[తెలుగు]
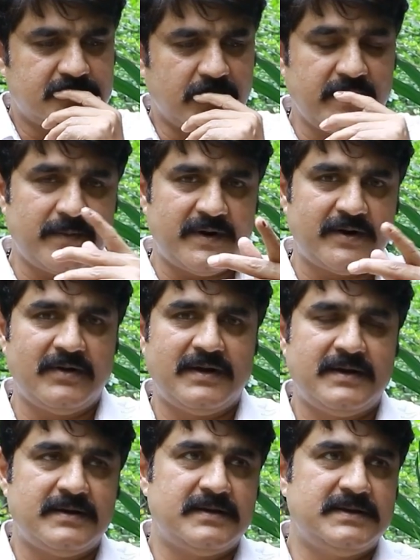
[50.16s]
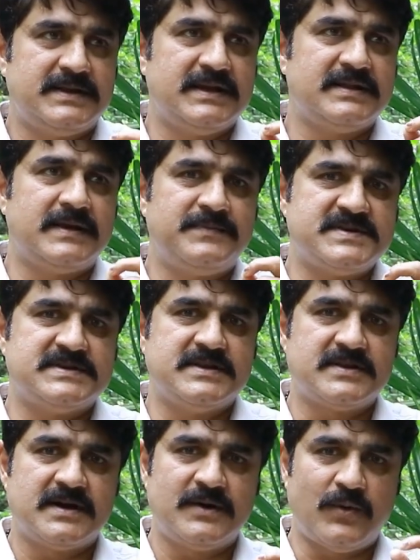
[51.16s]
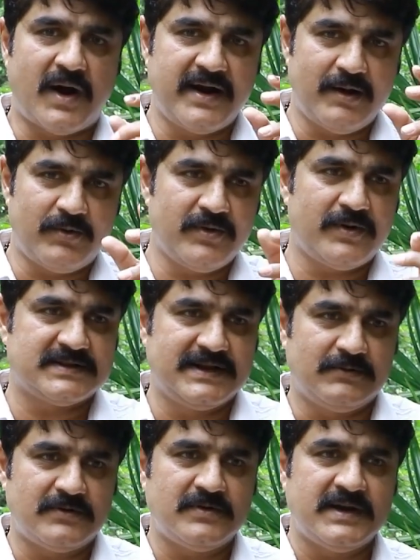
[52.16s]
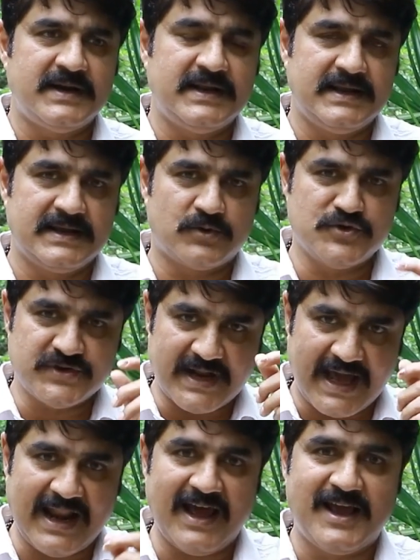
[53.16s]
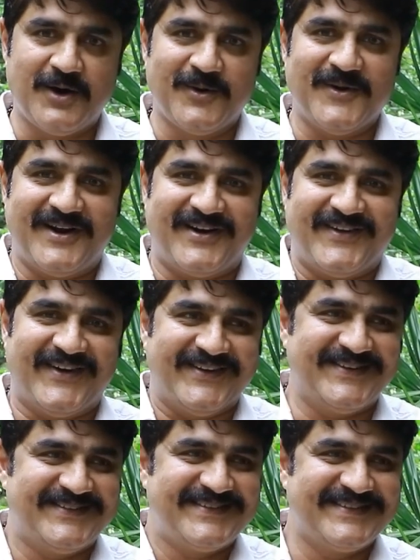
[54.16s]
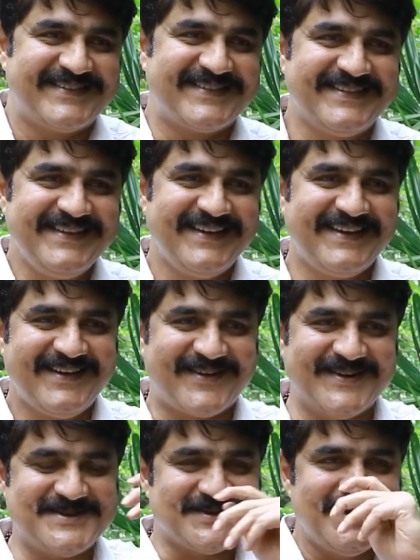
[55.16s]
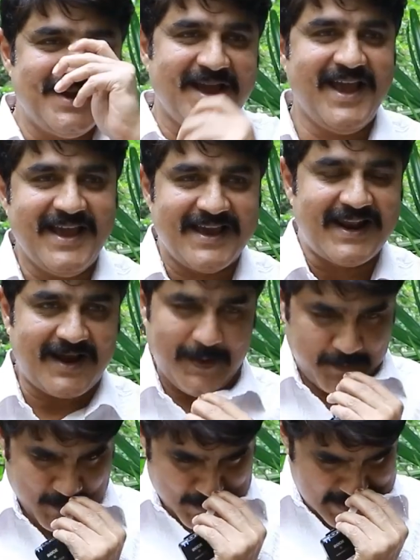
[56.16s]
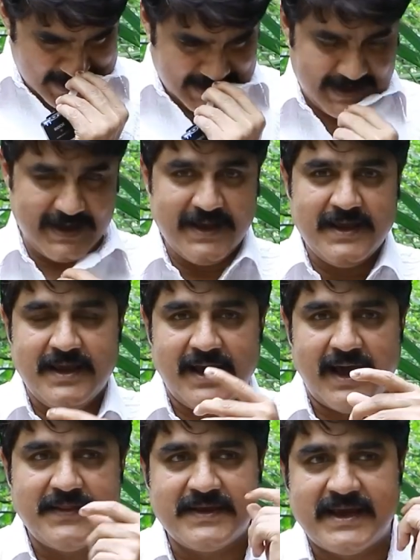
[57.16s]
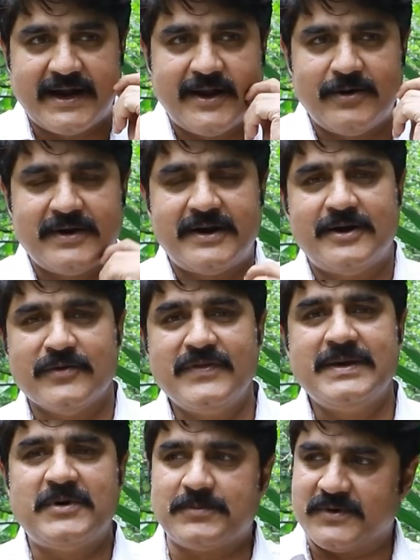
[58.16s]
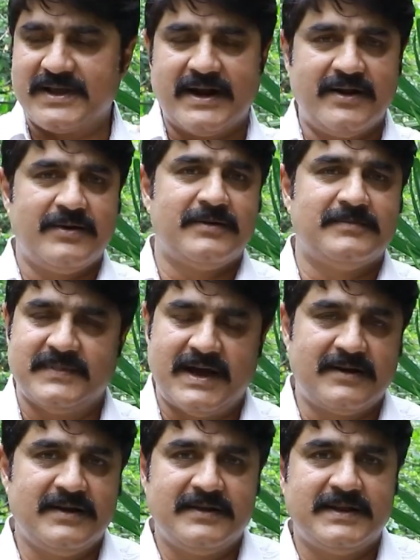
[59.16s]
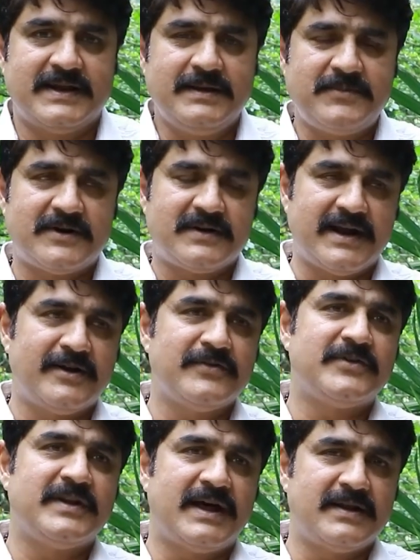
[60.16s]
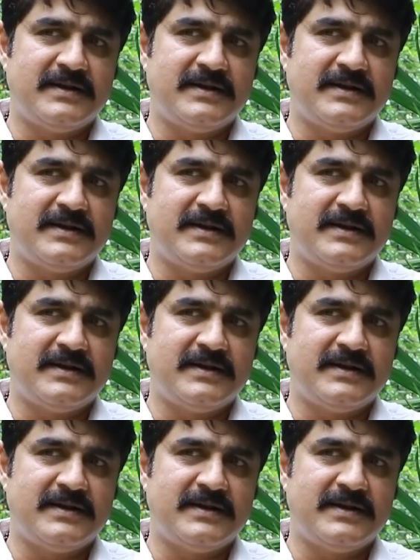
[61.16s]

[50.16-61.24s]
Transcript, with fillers: తొందరపడ్డంలో ఇది లేదనిపించింది ఎందుకంటే వాడెవడో అతను ఎవరో కానీ కొంచెం నాలాగే ఉన్నాడు వాడు కొంచెం ఇలా కప్పుకొని అది గెడ్డం గెడ్డం ఉంది బట్ ఇప్పుడు గెడ్డం నాకు లేదు అని బట్ గెడ్డంతో నా